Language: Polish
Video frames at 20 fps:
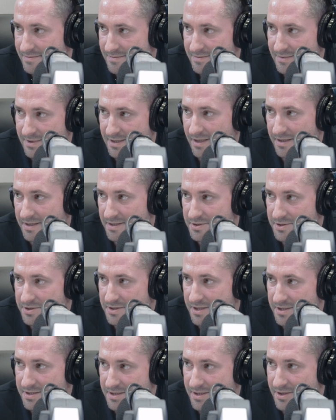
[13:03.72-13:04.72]
i takie
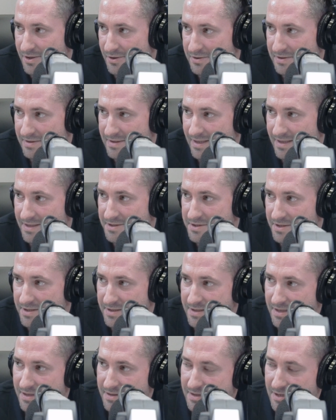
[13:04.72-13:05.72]
30 koni, tak?
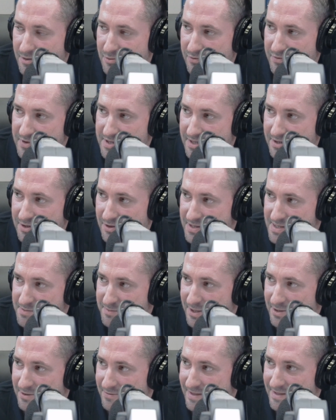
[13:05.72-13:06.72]
Czyli ta, ta głowica trochę
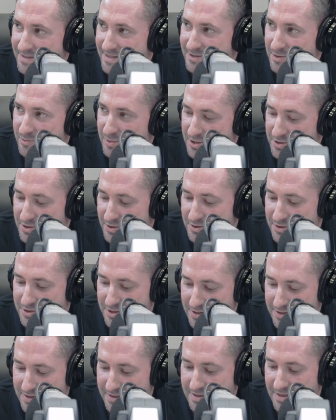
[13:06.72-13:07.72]
splanowana, doprężony
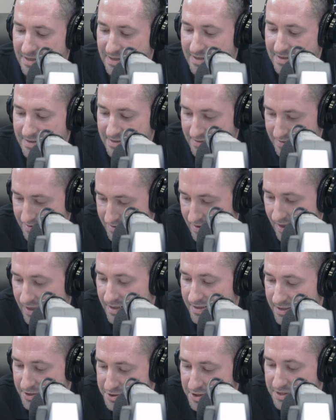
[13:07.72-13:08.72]
silnik, e,
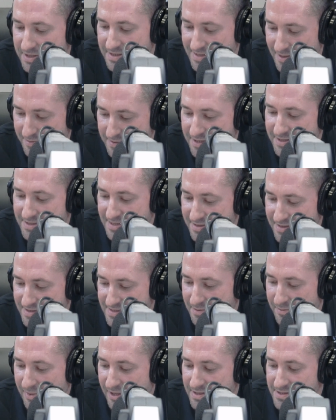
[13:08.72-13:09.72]
ale jeszcze nie za, nie, nie
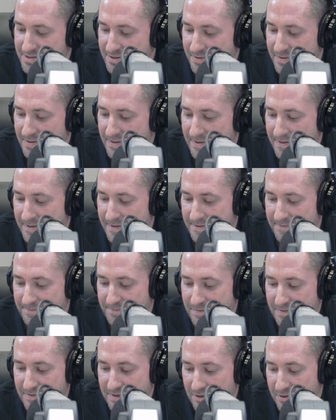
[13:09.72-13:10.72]
za bardzo.
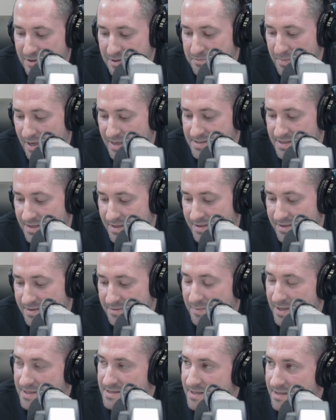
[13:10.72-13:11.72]
No i masa,
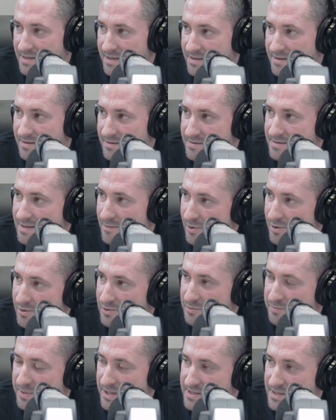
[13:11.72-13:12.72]
masa
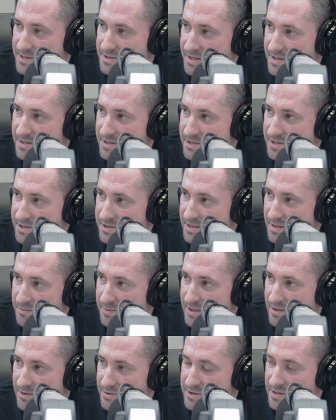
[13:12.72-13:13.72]
samochodu 547
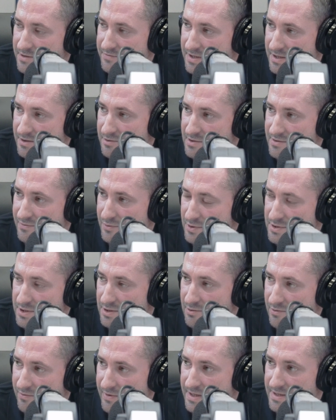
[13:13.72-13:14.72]
kg, czyli wtedy już
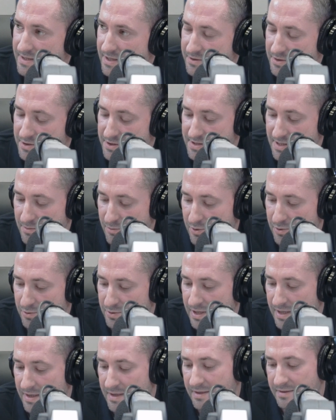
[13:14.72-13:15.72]
zwrócono uwagę na to, że
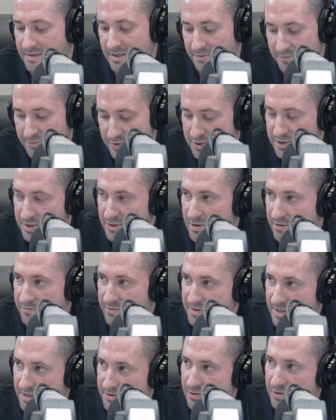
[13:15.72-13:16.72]
samochód ten
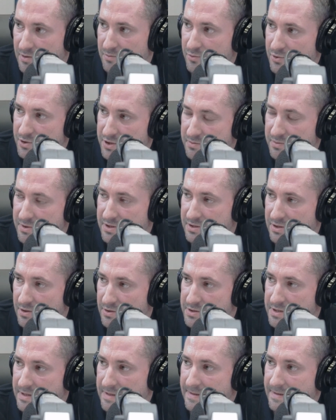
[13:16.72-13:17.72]
wyścigowy na tor musi być
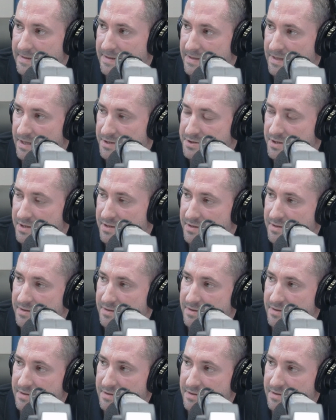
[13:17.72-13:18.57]
troszkę inaczej